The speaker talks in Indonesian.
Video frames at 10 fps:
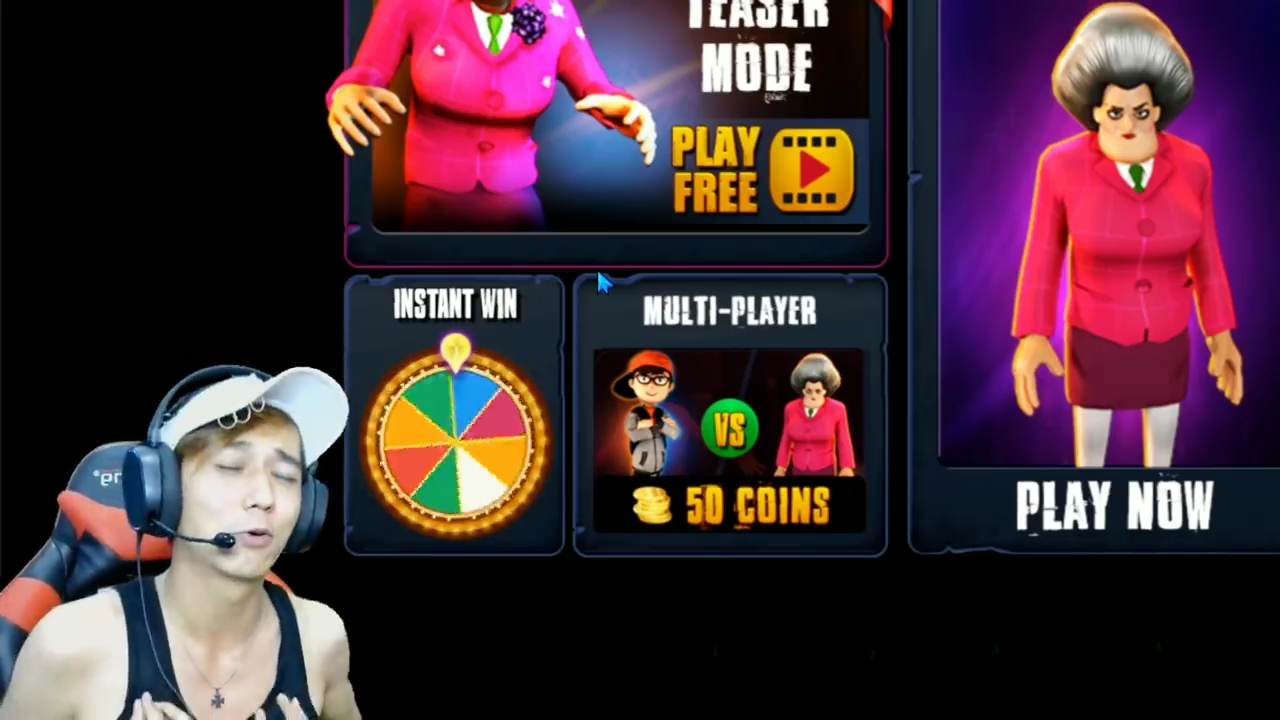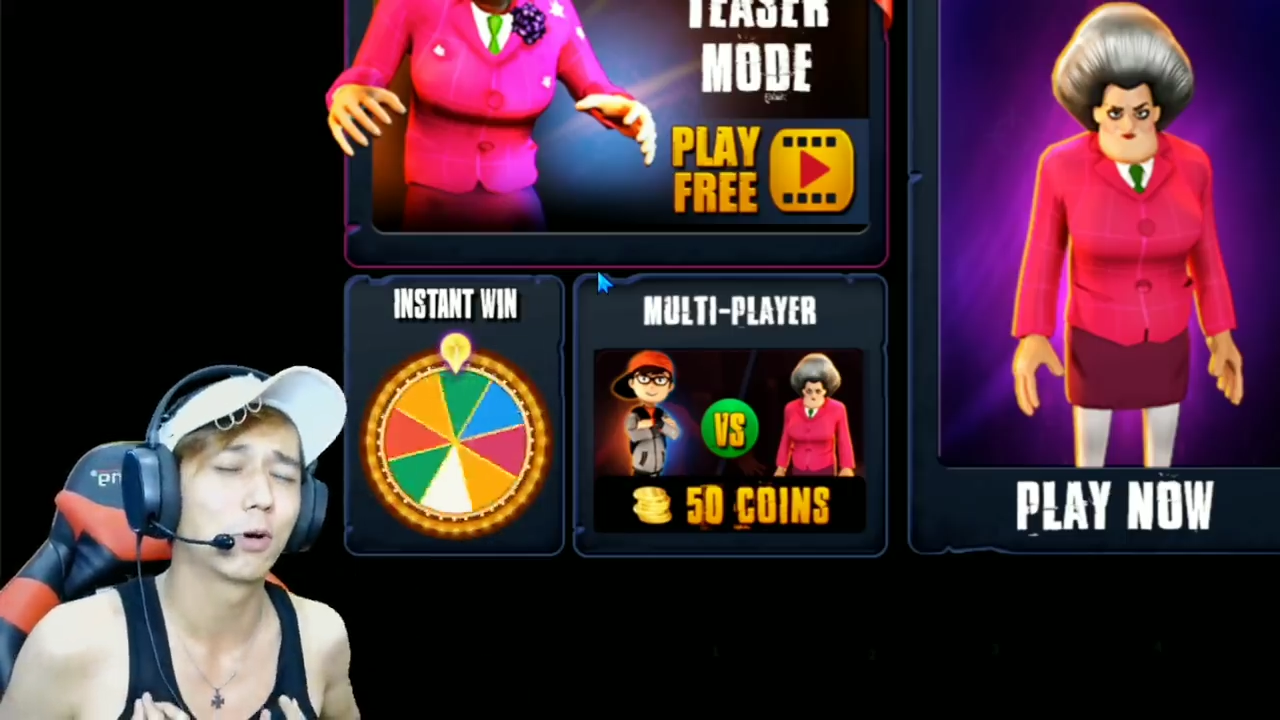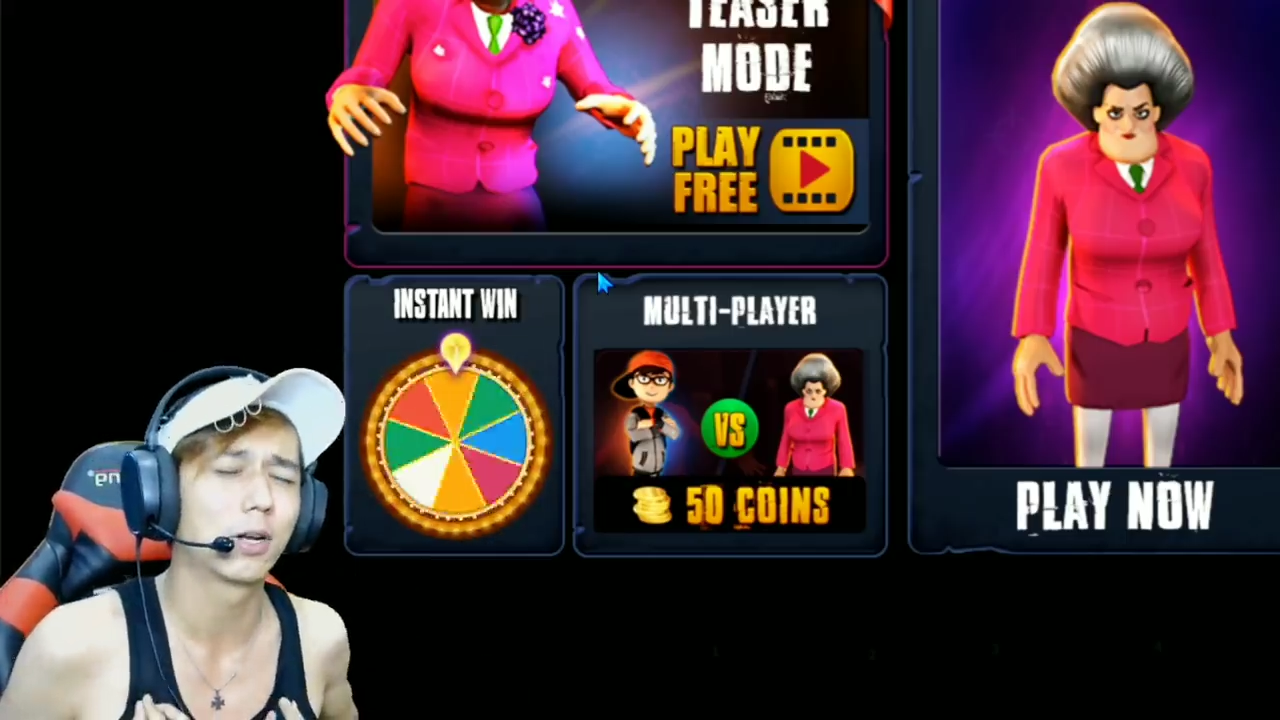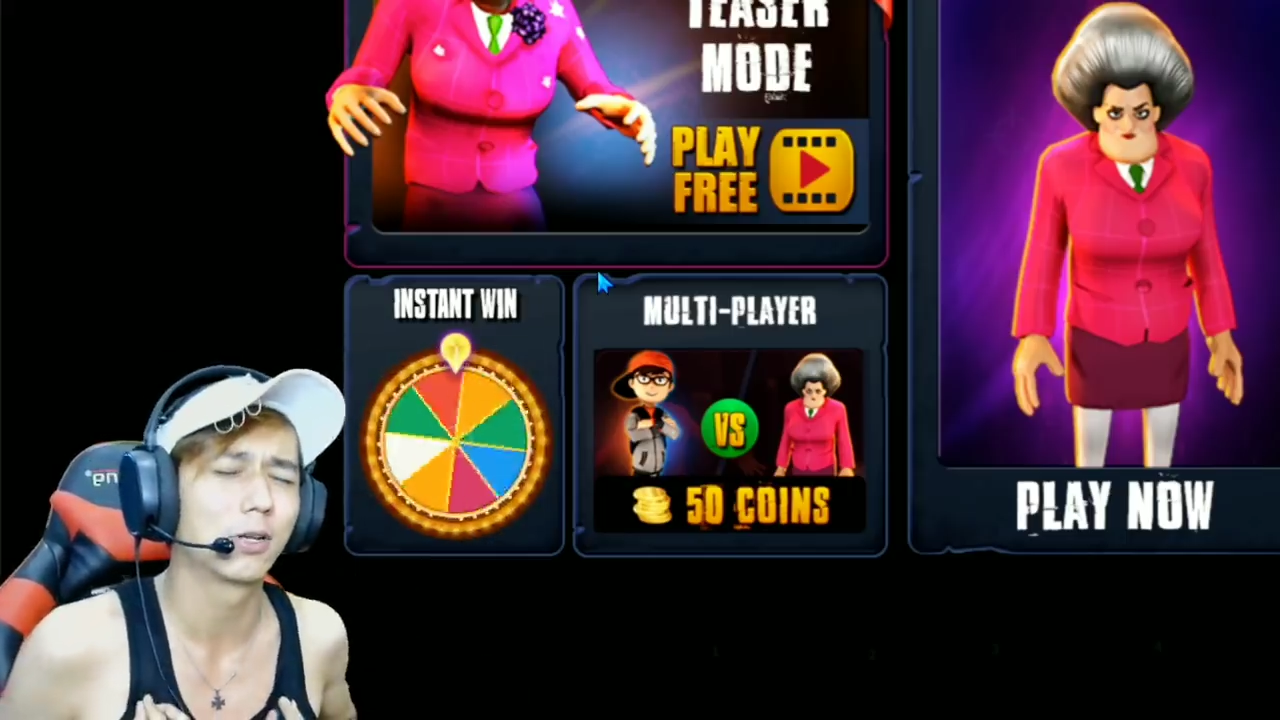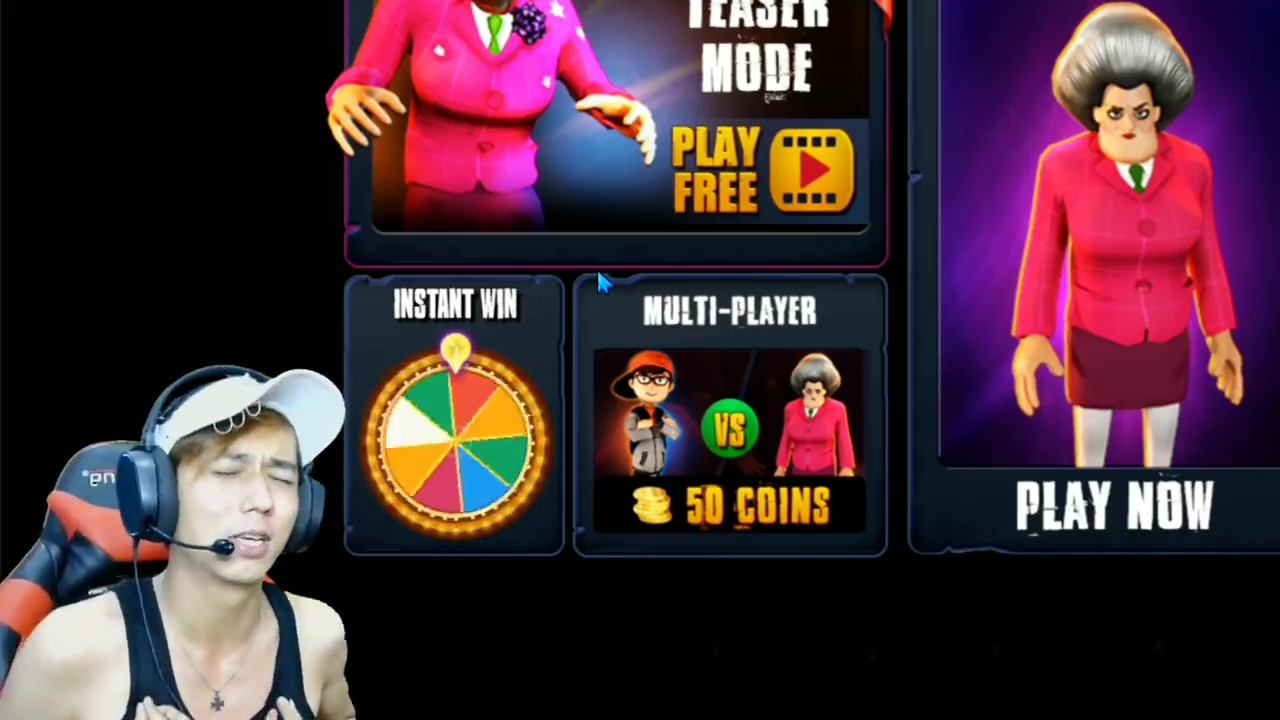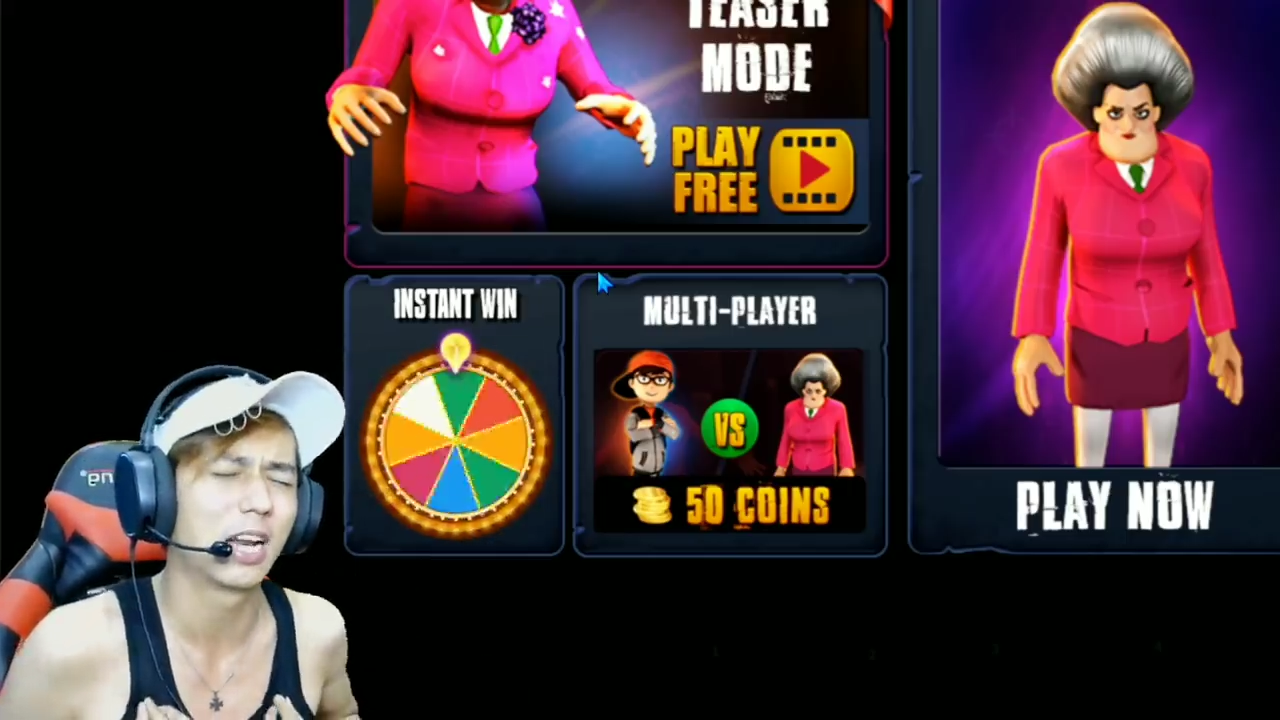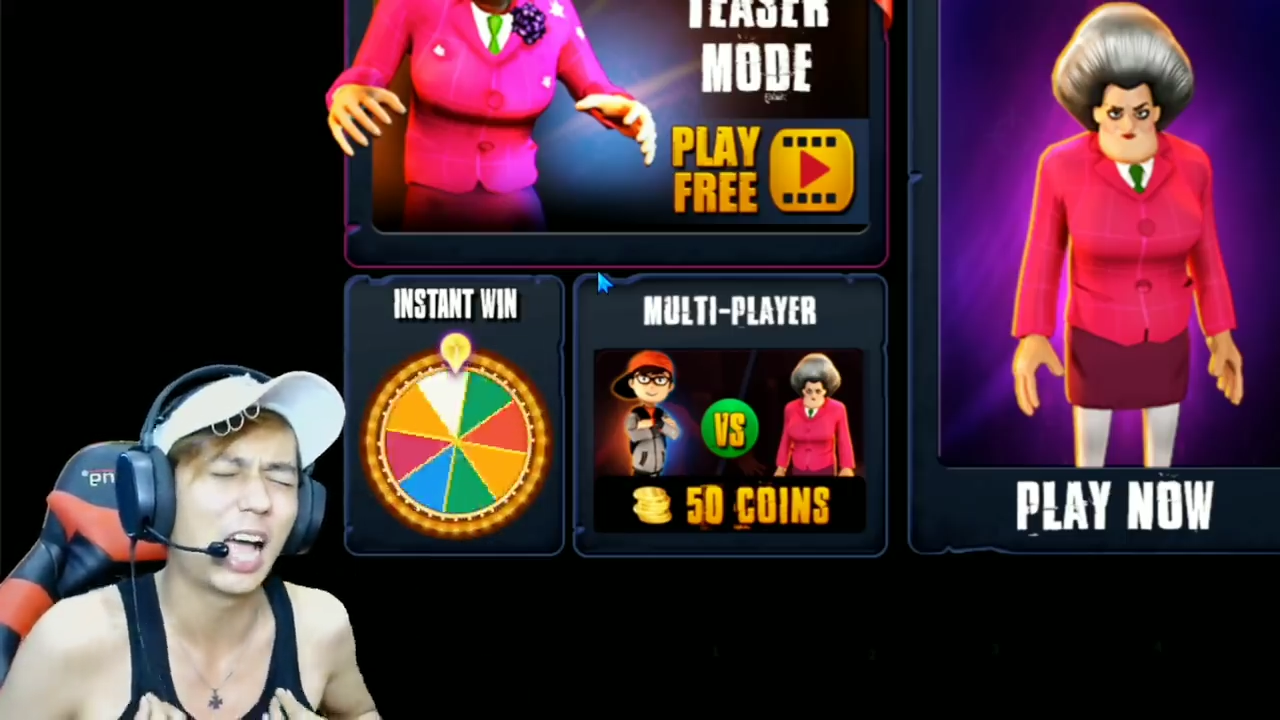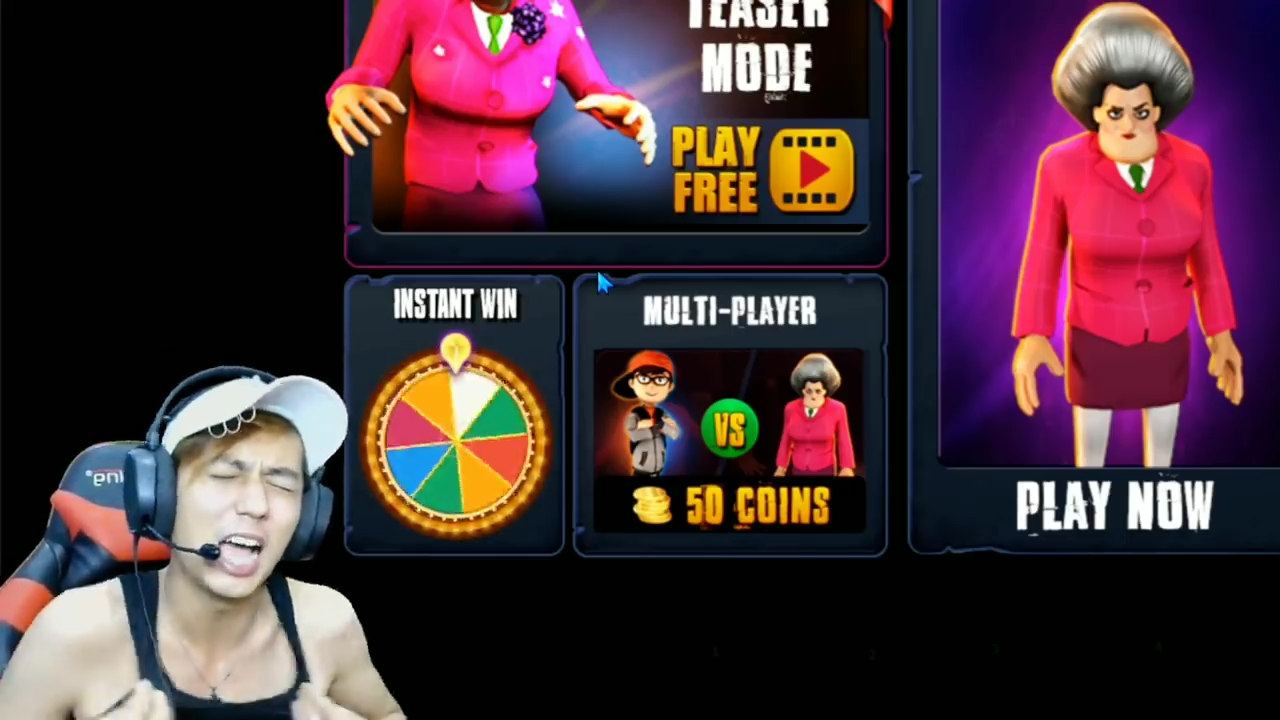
gua here.